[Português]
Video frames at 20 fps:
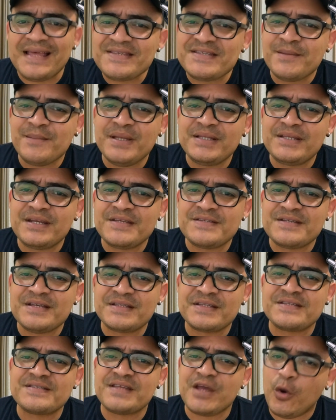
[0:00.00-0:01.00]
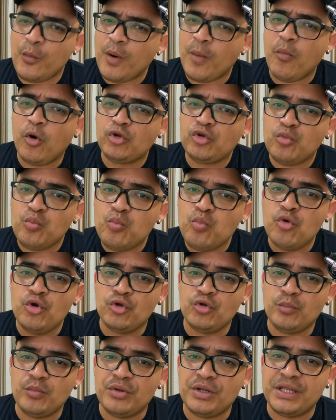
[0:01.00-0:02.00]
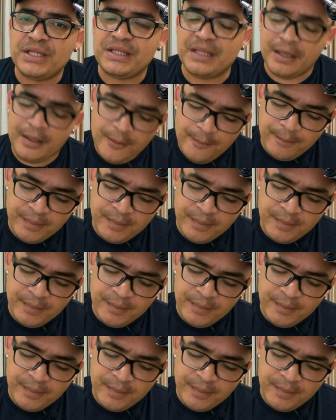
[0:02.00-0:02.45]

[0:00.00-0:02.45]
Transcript: CB300 é uma moto muito bonita.